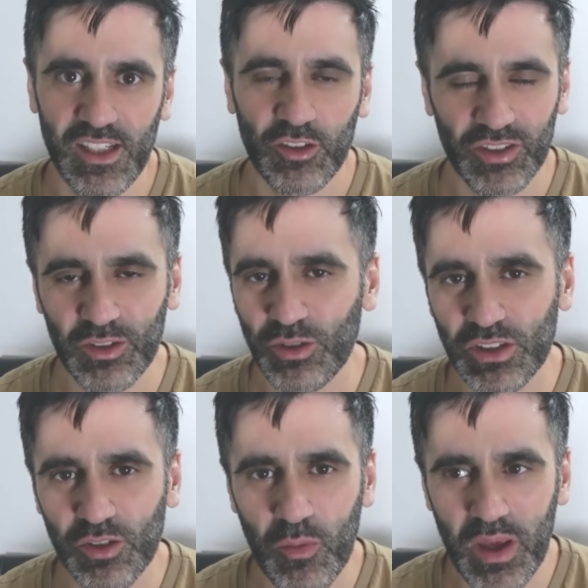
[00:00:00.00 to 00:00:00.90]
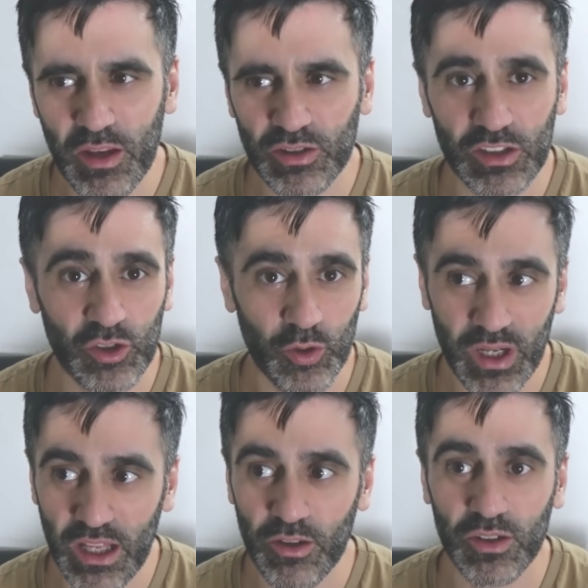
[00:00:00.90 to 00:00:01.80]
Entonces todos estos medios
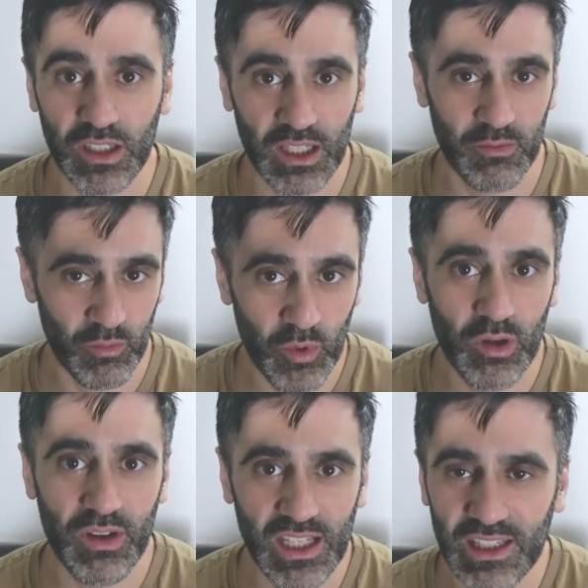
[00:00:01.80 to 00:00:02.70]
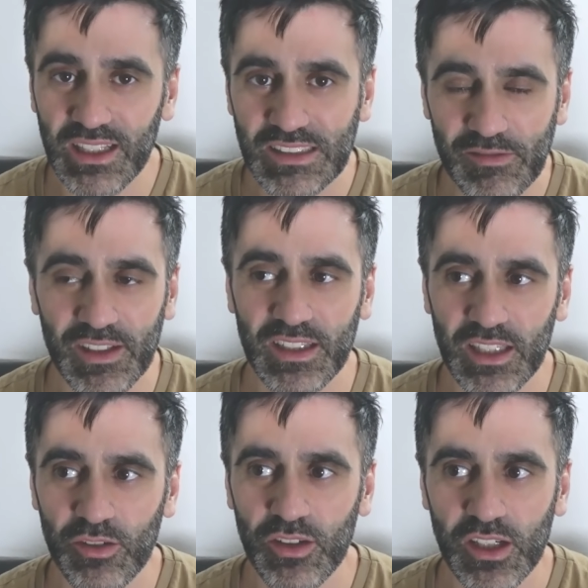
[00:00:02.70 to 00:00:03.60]
ensobrados, que muy bien dice
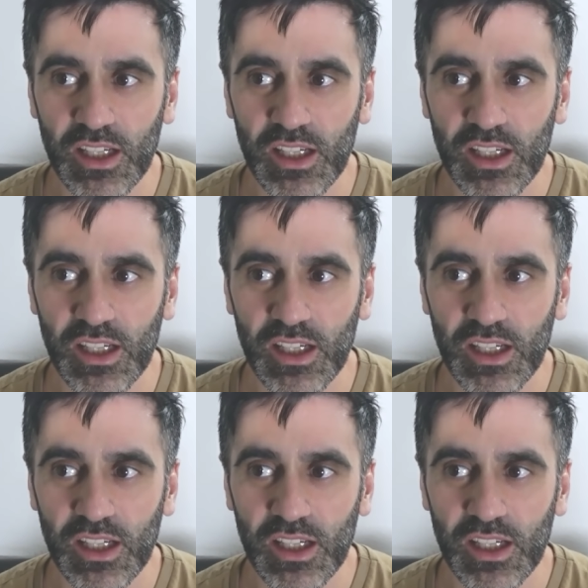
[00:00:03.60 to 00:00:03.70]
Fantino,